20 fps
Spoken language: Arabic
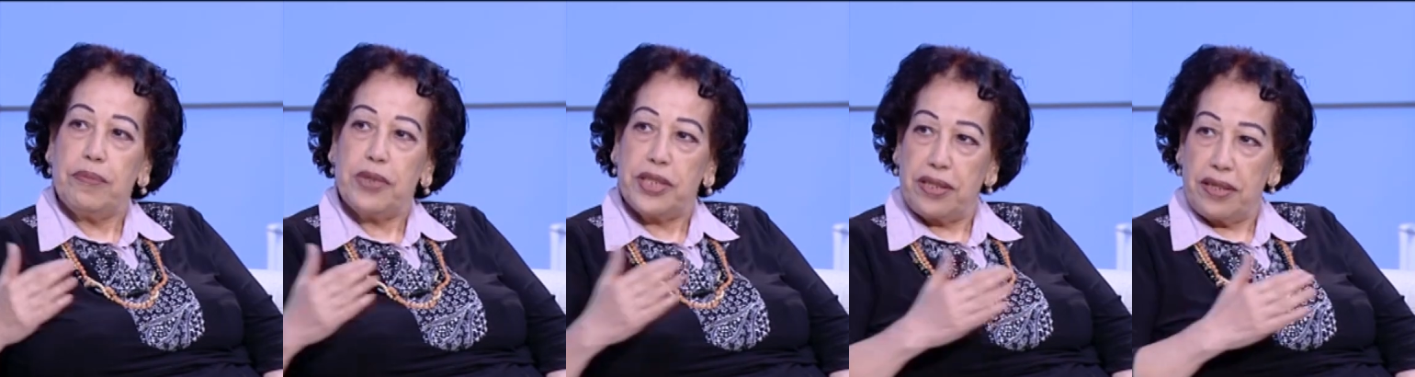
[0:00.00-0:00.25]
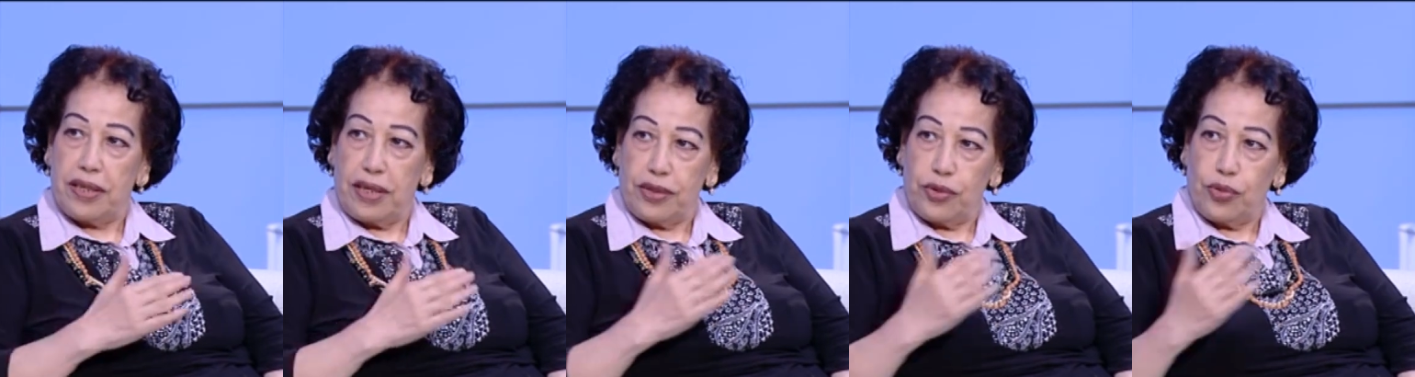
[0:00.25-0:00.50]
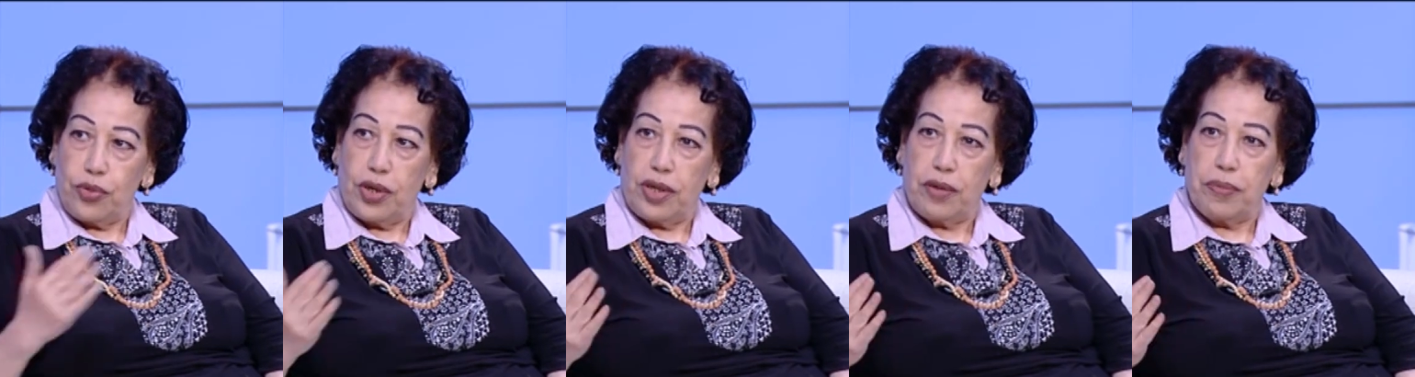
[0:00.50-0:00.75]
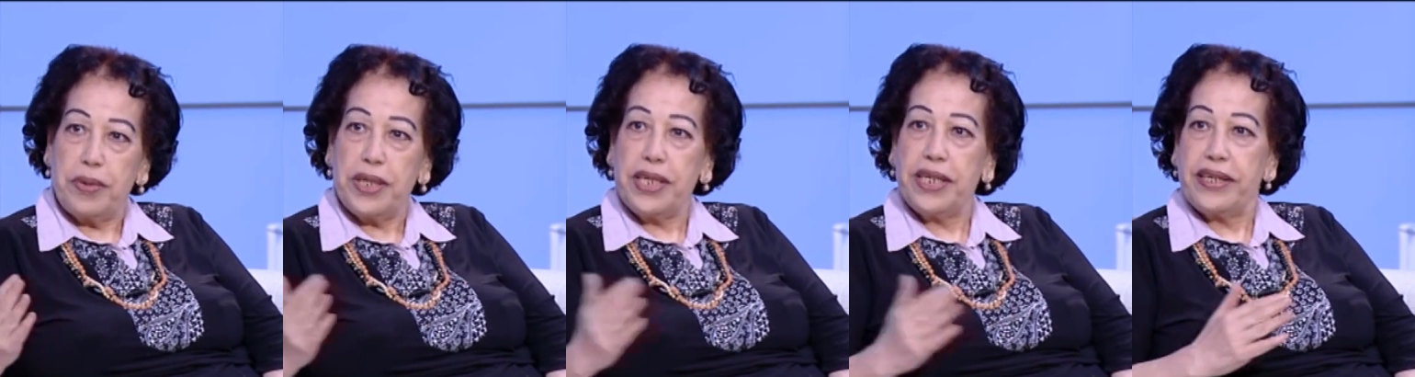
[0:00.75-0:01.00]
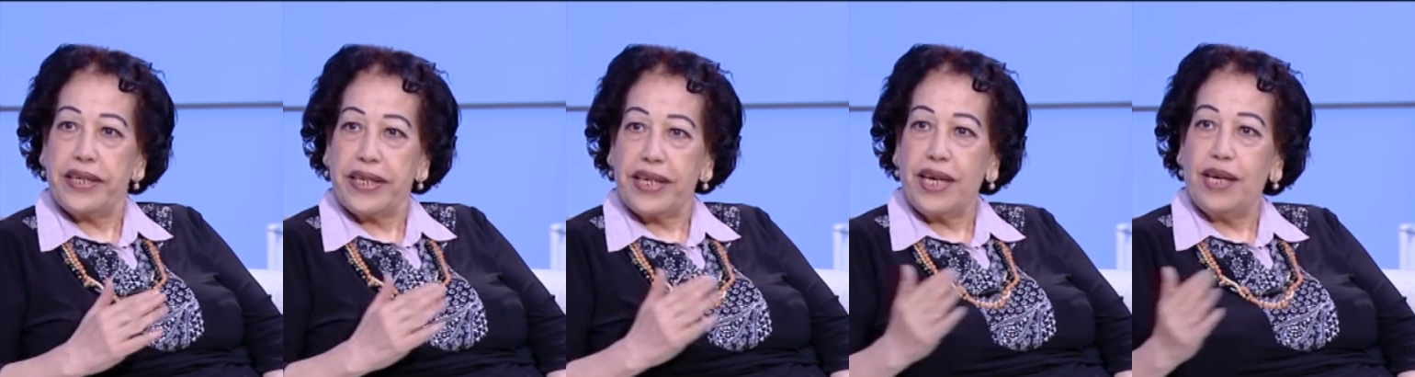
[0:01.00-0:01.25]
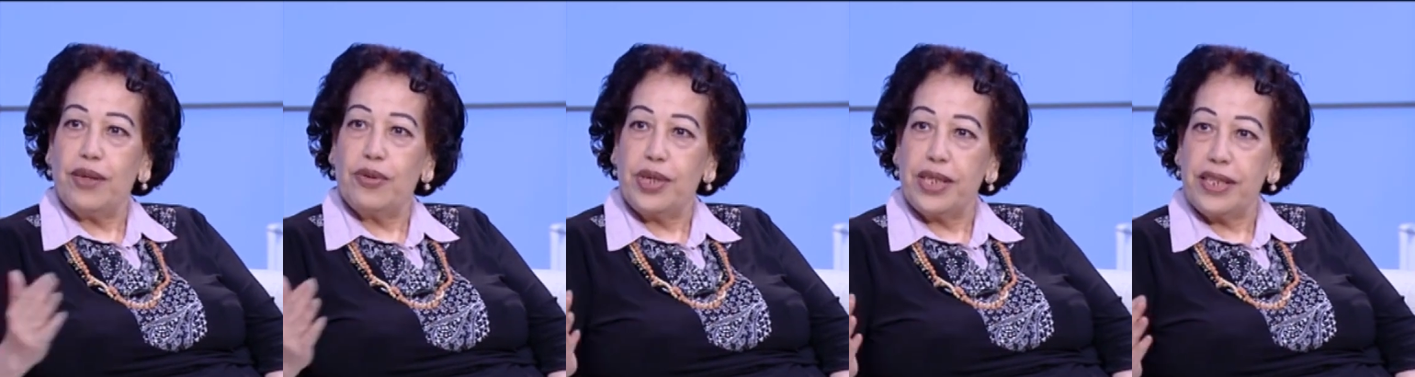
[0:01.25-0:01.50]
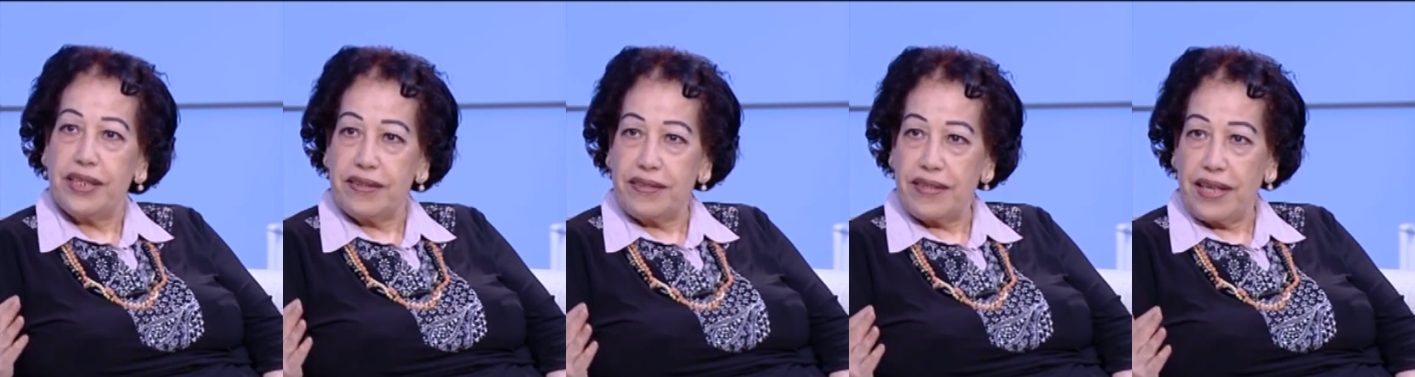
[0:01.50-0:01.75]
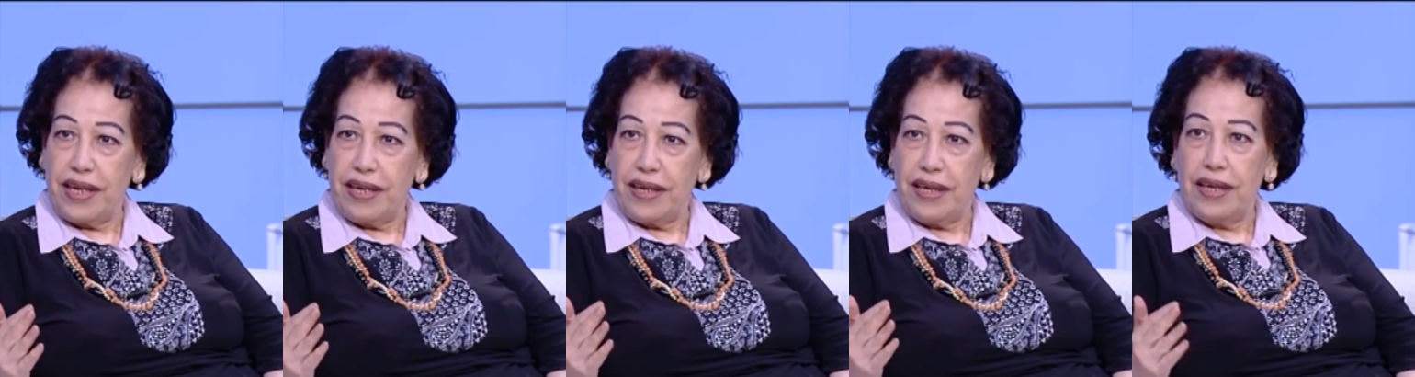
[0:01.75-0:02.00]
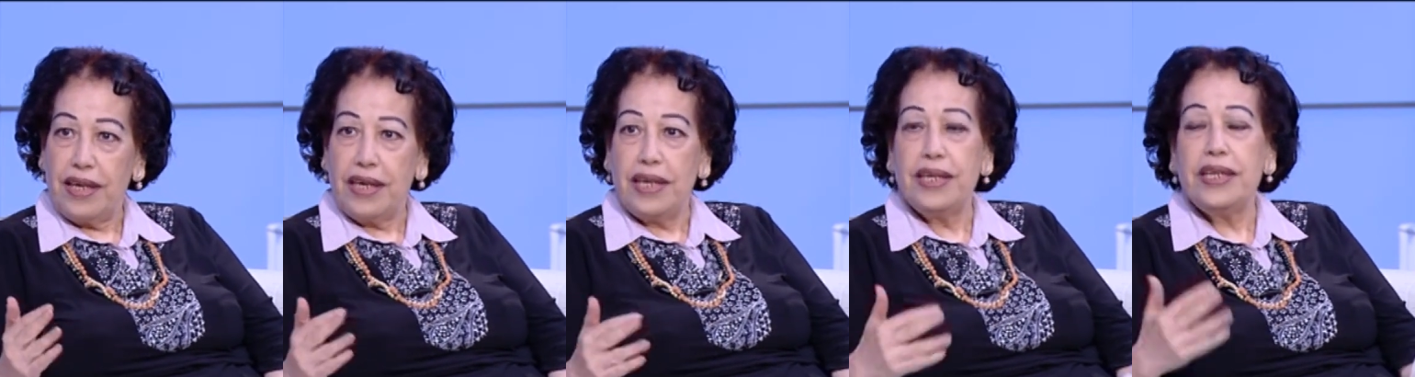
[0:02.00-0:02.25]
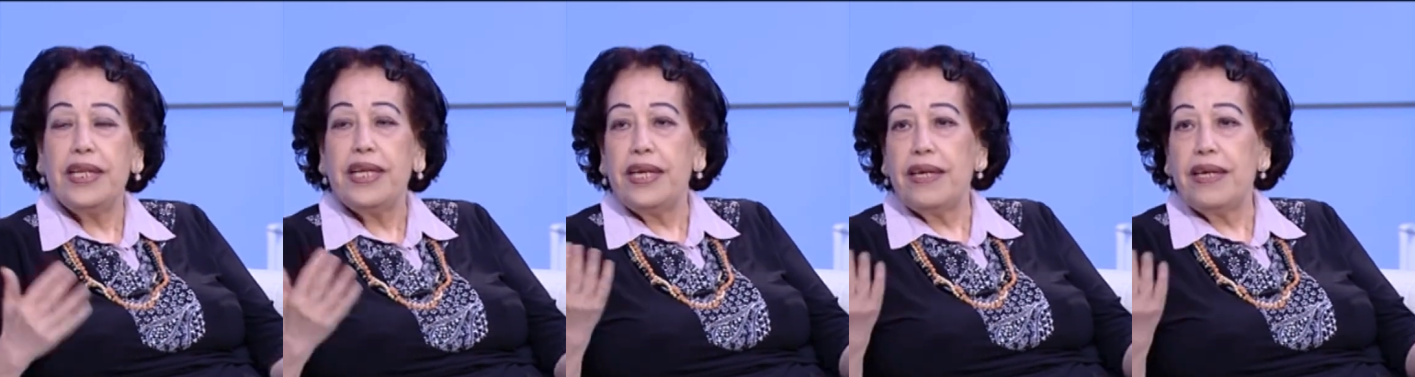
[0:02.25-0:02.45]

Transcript: قسمت الادوار بين الرجال والنساء